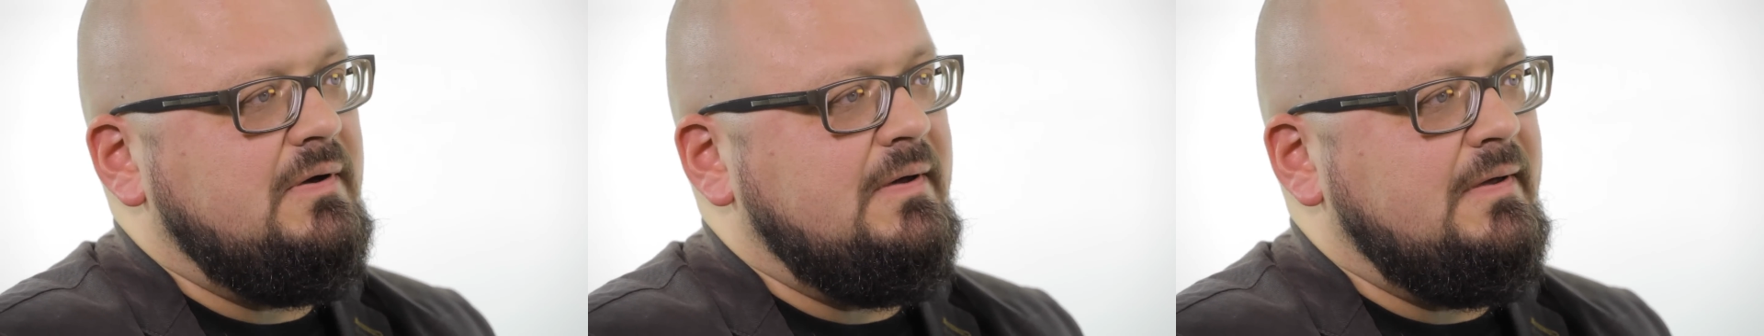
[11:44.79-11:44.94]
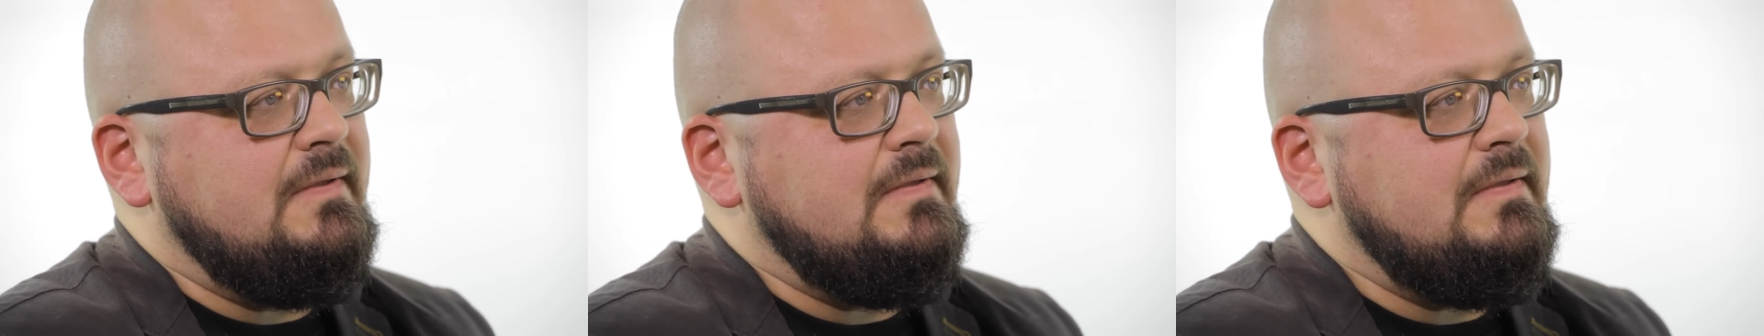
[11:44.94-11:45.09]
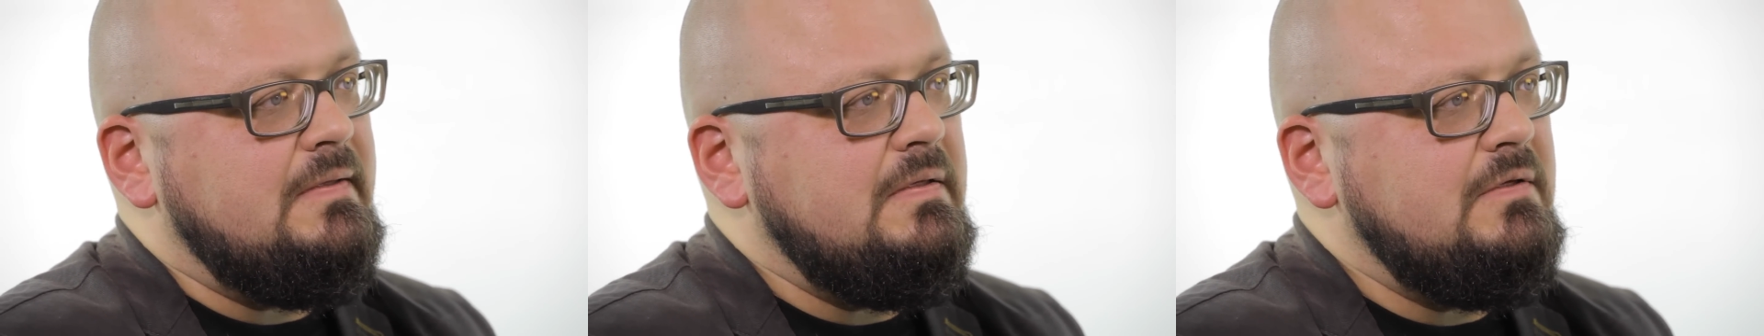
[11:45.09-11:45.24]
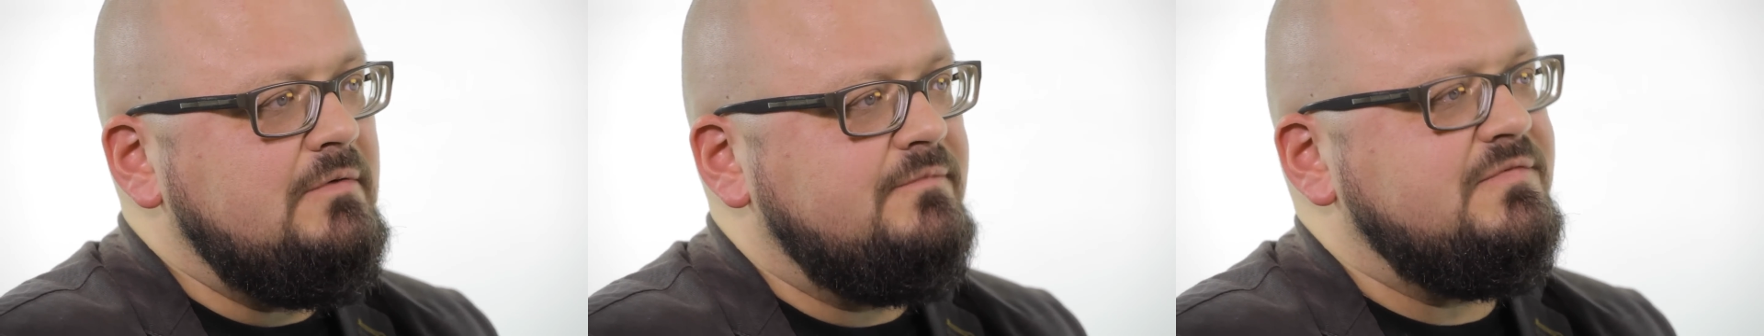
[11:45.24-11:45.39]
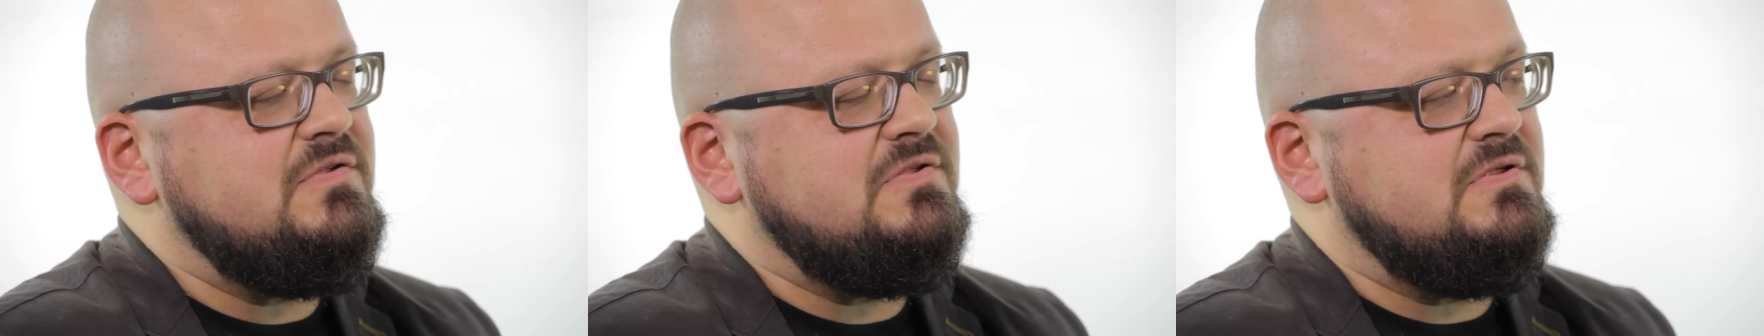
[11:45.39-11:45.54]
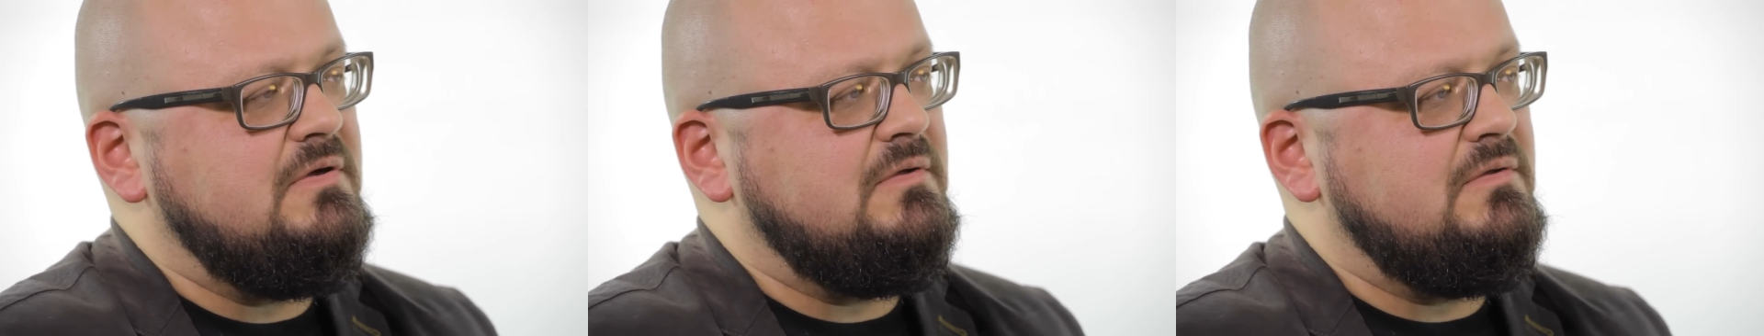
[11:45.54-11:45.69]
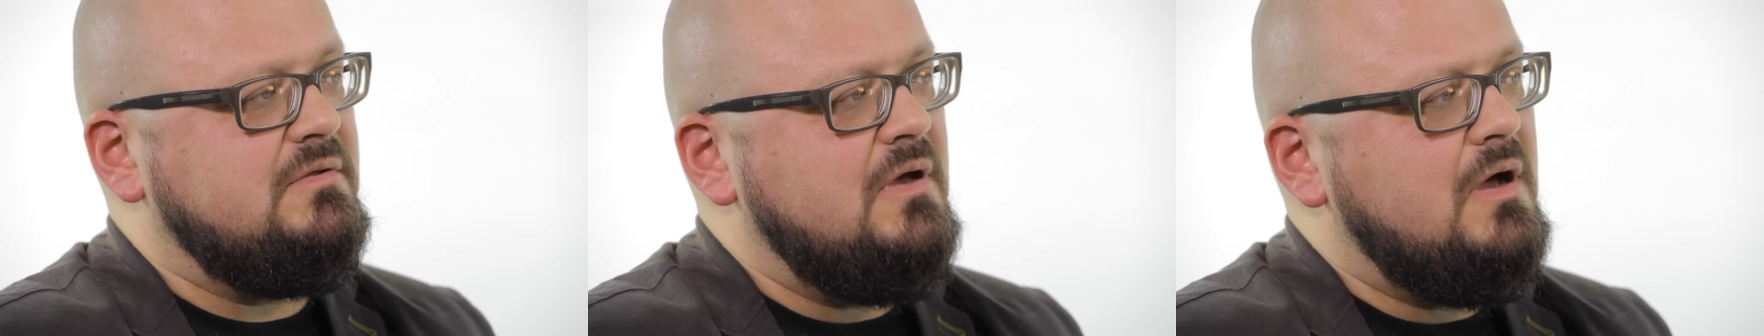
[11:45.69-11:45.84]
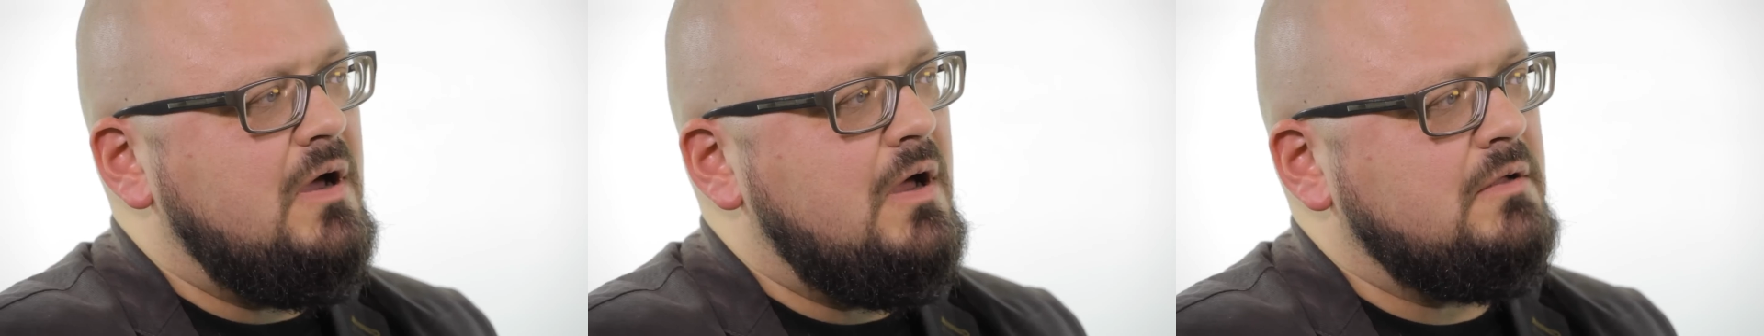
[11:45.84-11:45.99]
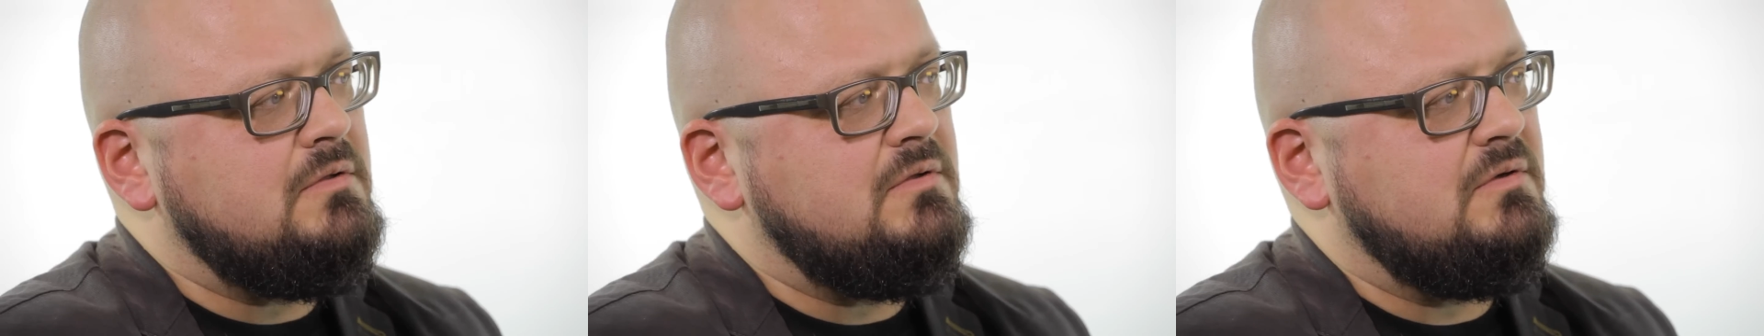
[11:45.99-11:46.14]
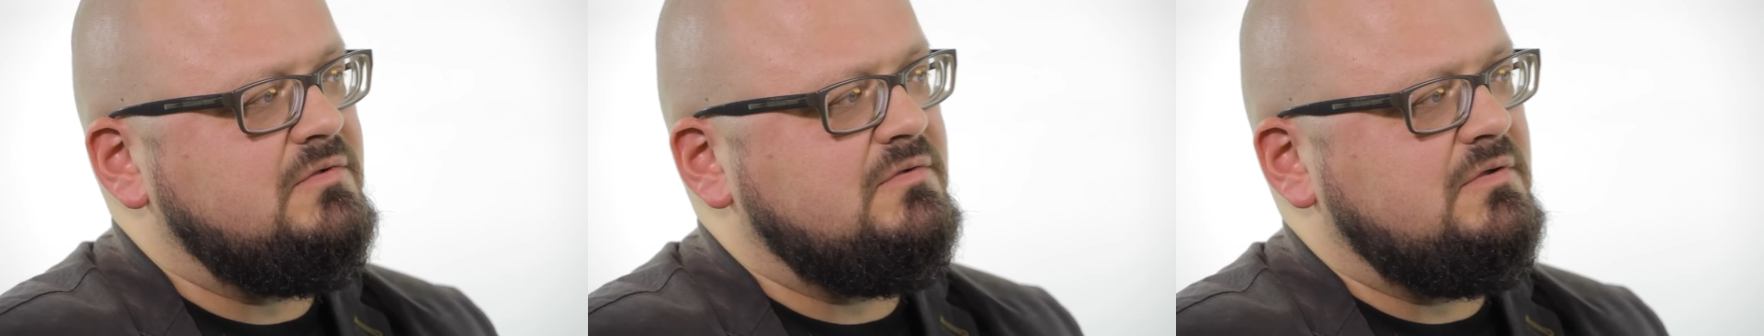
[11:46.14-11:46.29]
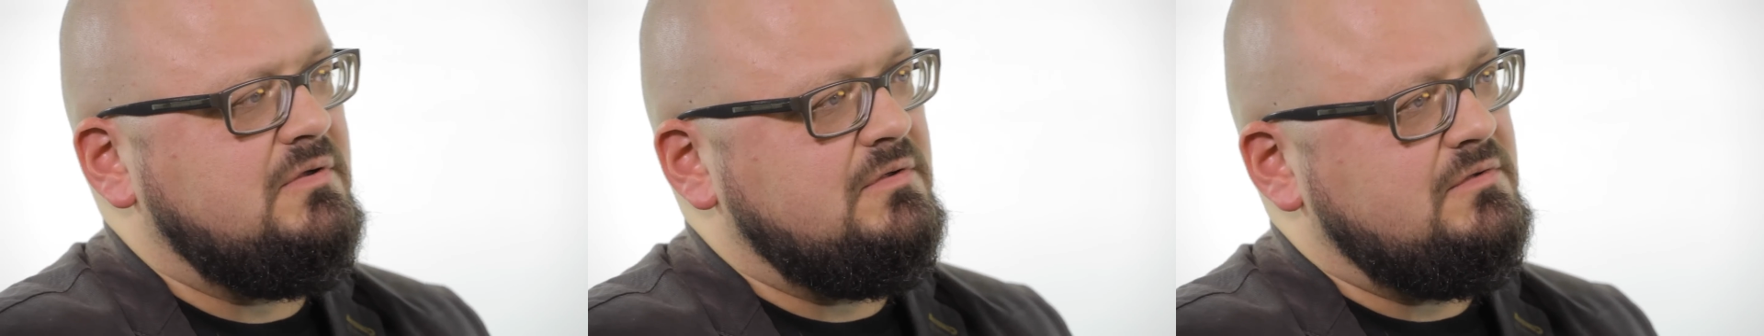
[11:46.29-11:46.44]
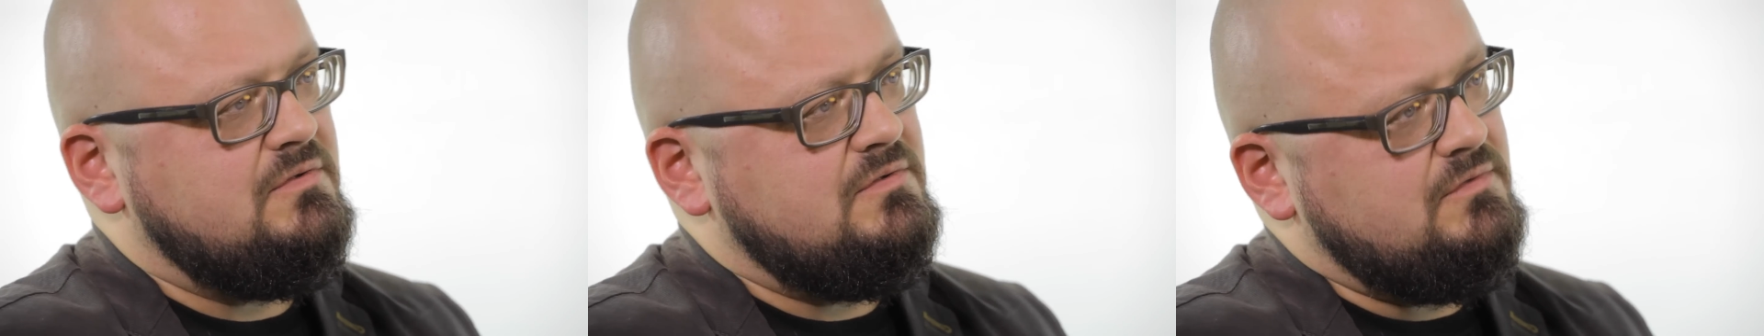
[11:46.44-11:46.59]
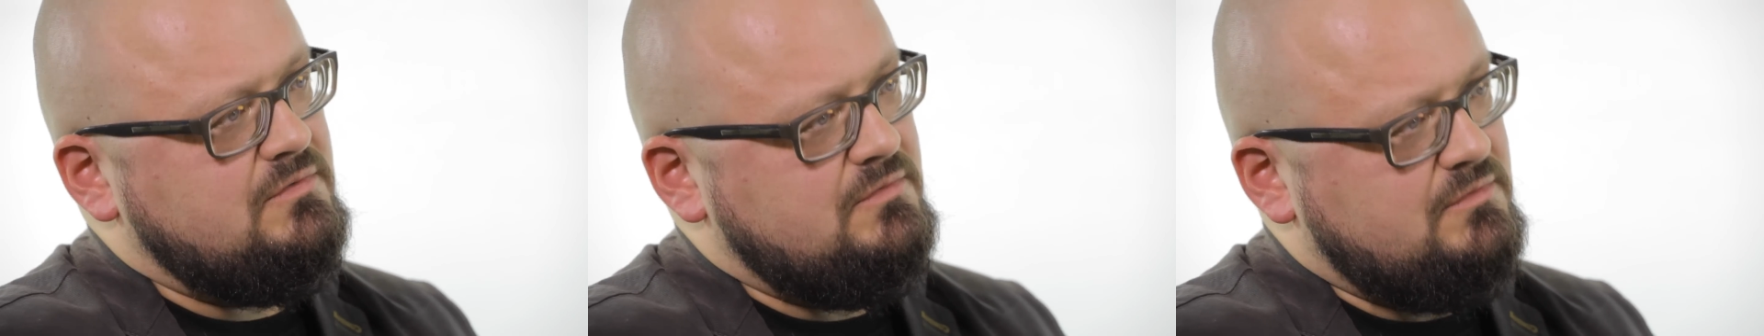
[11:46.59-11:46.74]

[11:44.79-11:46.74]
Они всегда, так сказать,